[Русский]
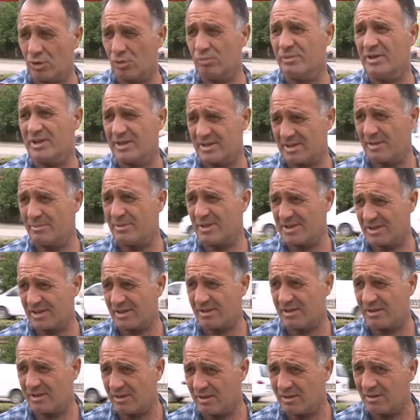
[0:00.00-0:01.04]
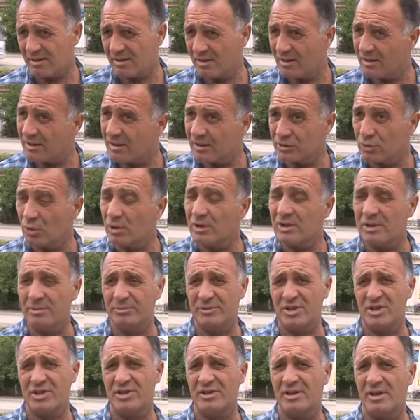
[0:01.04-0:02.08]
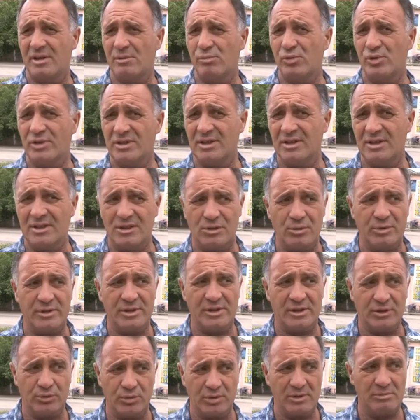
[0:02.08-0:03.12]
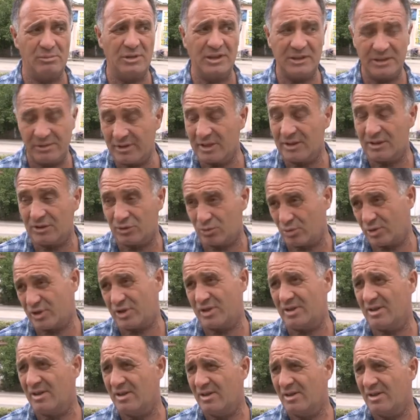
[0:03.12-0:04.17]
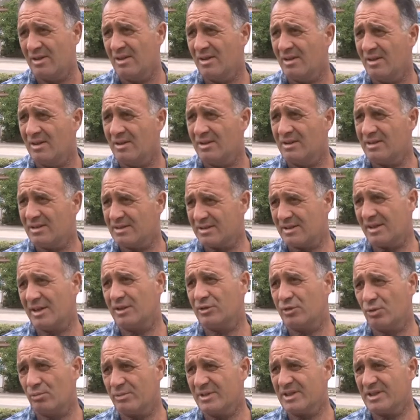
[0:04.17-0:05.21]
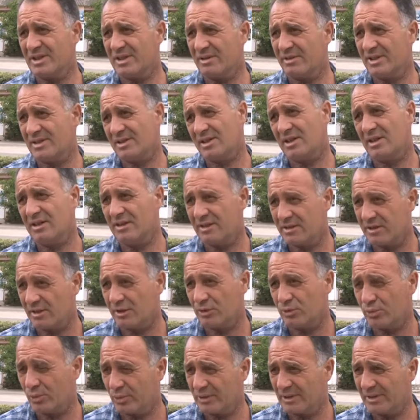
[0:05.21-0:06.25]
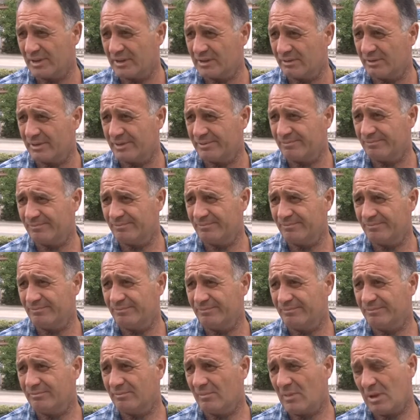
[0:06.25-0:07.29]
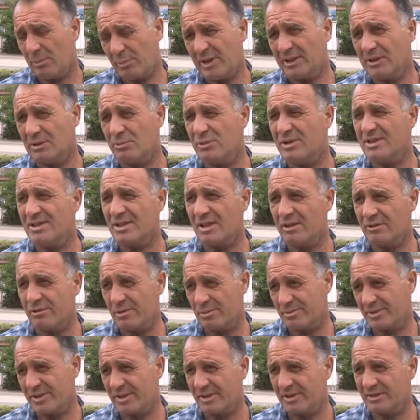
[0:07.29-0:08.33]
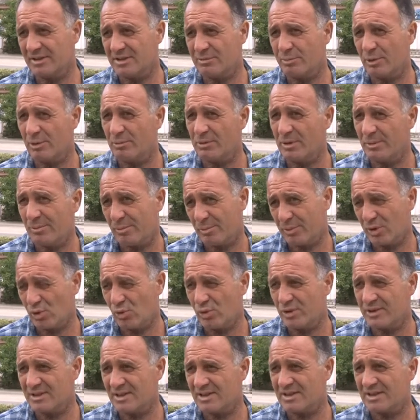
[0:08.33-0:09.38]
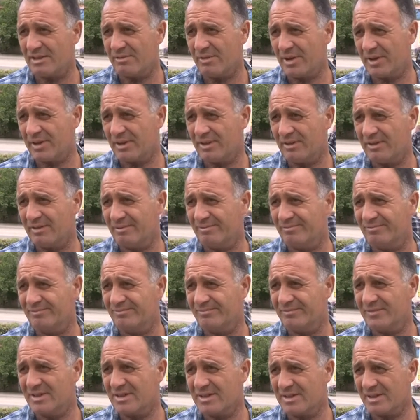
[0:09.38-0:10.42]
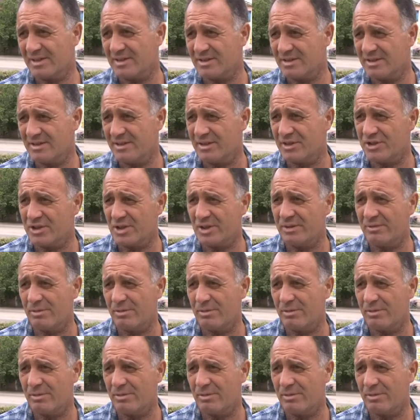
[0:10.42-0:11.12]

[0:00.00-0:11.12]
румынском языке, а толком даже на работе есть люди, которые молдаване тоже не знают румынского языка литературно этого. Поэтому и сталкиваемся иногда с проблемой. Приходится словарей искать и решать